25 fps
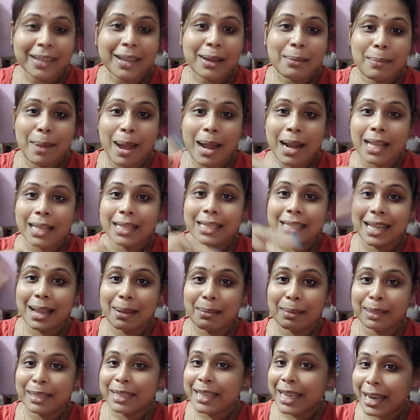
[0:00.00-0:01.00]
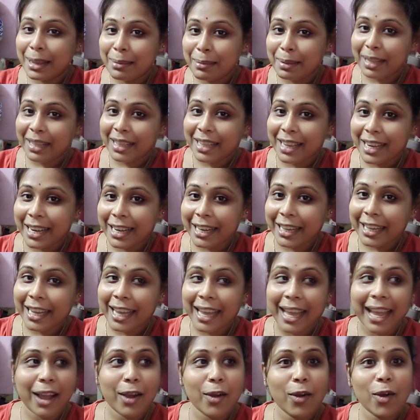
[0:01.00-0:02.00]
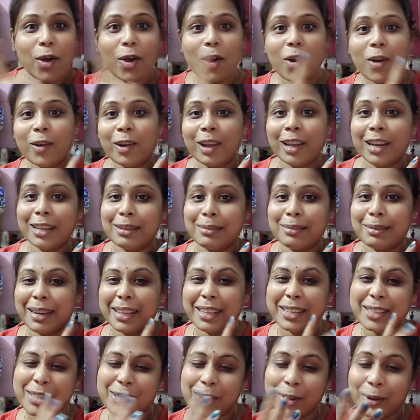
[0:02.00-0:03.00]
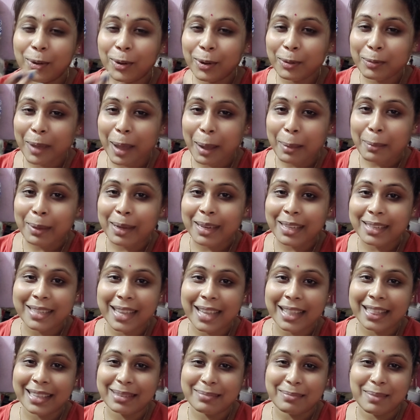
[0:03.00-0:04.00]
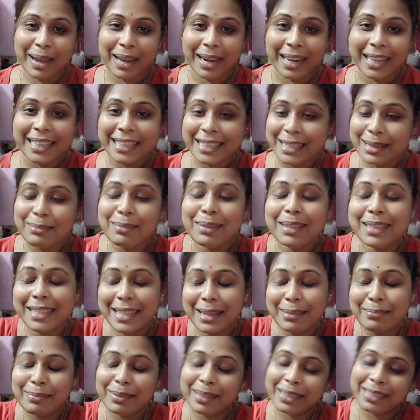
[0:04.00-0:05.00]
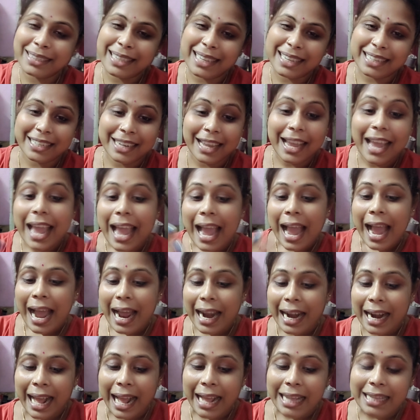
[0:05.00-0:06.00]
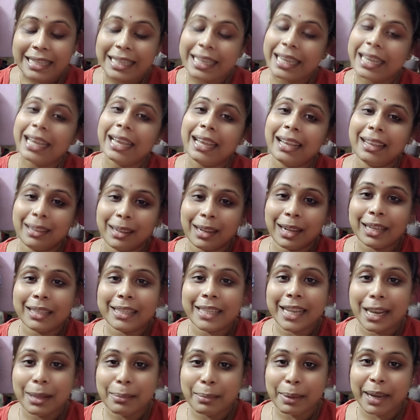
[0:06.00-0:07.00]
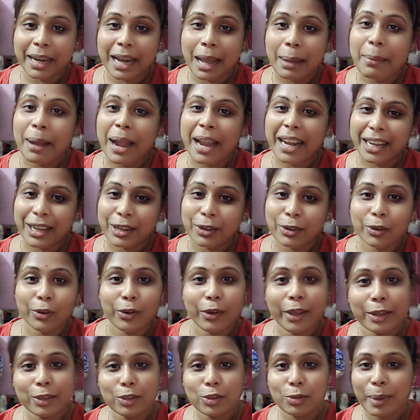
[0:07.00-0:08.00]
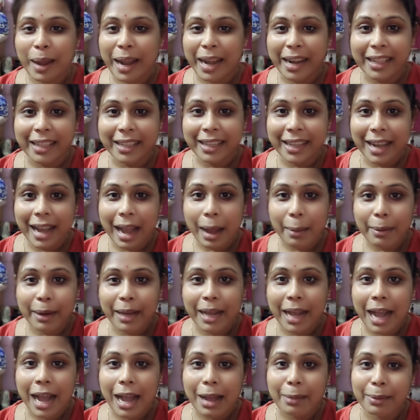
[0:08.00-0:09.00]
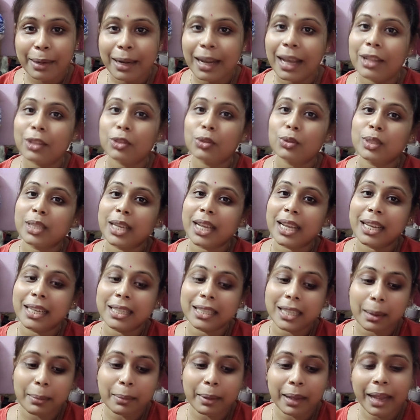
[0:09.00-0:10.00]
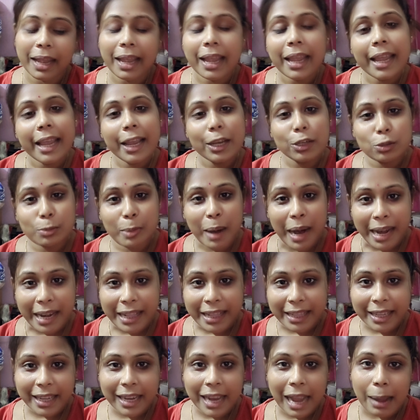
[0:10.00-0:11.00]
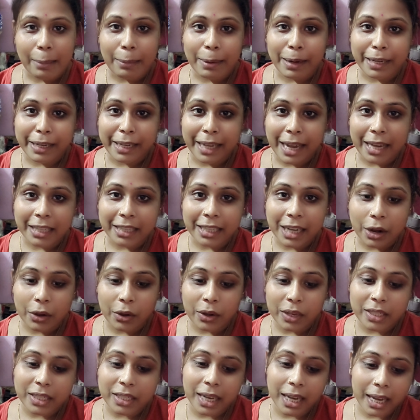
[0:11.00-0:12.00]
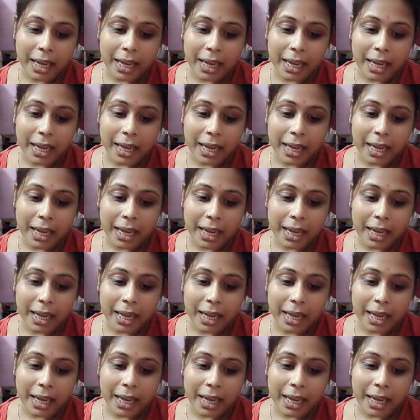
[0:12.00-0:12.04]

মানাচ্ছি আমার ছেলে মেয়েদের নিয়ে ও ওখানে মানাচ্ছে ওর ফ্যামিলির সাথে মানাচ্ছে মিনস এমনি জাস্ট আর আজকে ছেলে মেয়েরা বায়না করলো একটু বাইরে থেকে খাবার খাওয়াবে না তো সেই হিসাবে একটু বাইরে থেকে খাবার নিয়ে আসা হয়েছে